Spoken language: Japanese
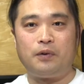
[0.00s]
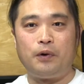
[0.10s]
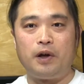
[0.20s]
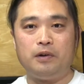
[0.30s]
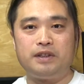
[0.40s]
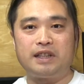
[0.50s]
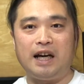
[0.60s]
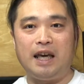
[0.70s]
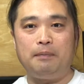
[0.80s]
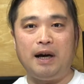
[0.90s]
これを
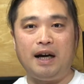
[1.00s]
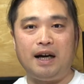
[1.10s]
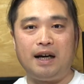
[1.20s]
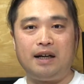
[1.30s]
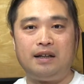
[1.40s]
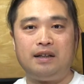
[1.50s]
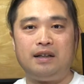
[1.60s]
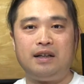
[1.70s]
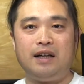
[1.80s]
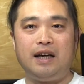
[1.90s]
使えば、
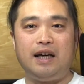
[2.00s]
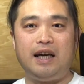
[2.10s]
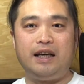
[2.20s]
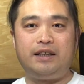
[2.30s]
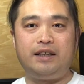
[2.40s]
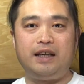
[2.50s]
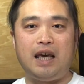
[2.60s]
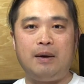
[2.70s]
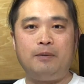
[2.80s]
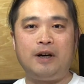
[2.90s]

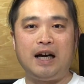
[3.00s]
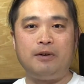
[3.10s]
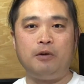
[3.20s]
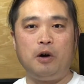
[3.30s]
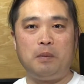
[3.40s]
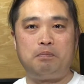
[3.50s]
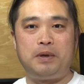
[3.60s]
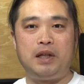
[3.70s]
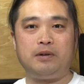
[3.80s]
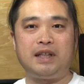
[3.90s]
HDMI を
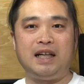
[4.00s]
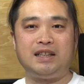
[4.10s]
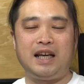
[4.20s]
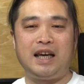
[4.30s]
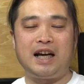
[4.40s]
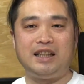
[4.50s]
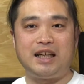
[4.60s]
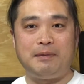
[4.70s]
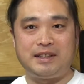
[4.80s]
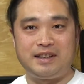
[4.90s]
ビデオ端子に変換
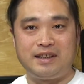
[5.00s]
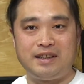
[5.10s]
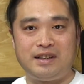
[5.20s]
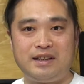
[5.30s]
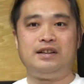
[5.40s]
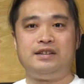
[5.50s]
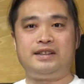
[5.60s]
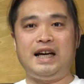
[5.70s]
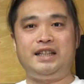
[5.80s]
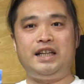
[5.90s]
できます。
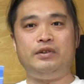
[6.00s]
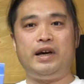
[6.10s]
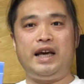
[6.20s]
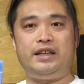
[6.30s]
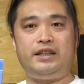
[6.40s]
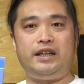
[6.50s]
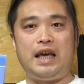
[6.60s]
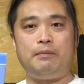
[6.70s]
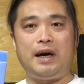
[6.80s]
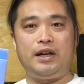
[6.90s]
最新の
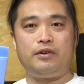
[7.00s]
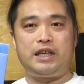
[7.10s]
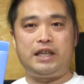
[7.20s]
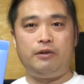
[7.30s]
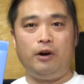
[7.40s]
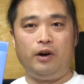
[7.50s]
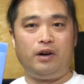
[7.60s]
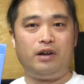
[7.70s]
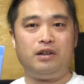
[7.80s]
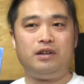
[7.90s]
HDMI の機器
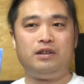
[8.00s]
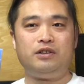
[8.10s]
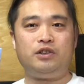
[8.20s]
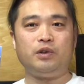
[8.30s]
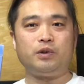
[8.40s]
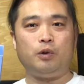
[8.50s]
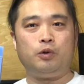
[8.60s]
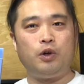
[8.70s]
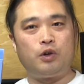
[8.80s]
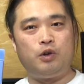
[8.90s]
を、ちょっと
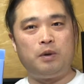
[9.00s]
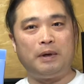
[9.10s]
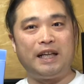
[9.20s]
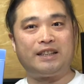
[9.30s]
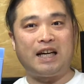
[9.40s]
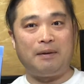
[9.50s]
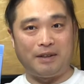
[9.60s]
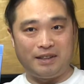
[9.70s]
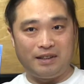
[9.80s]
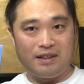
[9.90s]
古い車で使えま
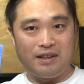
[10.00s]
す。